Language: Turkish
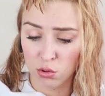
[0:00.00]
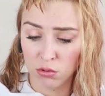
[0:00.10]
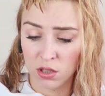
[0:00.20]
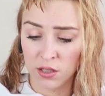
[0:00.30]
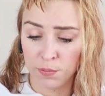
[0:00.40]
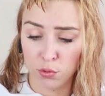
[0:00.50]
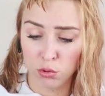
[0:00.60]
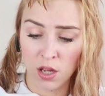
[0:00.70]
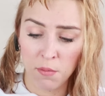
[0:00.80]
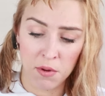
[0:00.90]
kullanıp
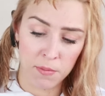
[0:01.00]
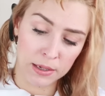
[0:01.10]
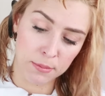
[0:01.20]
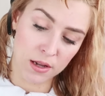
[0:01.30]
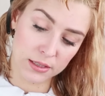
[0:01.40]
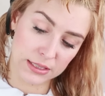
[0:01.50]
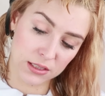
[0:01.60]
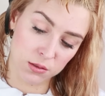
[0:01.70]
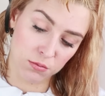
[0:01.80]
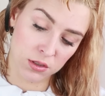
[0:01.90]
kullanmamak
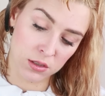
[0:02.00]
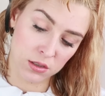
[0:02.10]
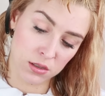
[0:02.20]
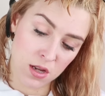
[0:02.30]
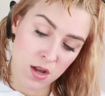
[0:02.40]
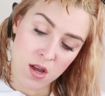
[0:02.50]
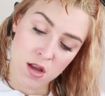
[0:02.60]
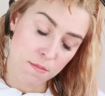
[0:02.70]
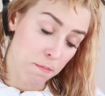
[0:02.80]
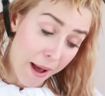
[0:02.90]
mantıklı mı?
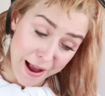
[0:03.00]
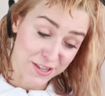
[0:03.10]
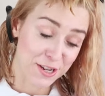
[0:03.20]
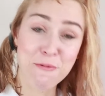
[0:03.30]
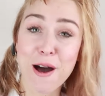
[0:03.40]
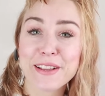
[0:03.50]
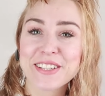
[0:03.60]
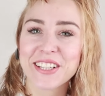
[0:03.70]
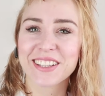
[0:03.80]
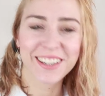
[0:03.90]
Bence
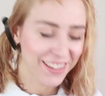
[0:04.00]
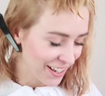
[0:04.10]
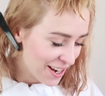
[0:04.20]
mantıklı